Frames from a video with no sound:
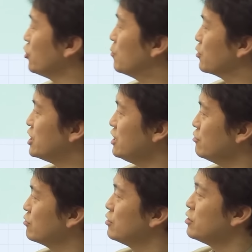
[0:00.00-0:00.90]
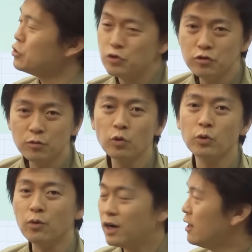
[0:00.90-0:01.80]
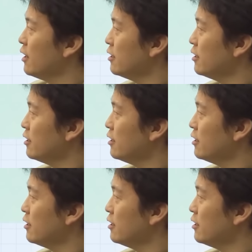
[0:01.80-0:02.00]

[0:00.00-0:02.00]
てを用いるっていうことは、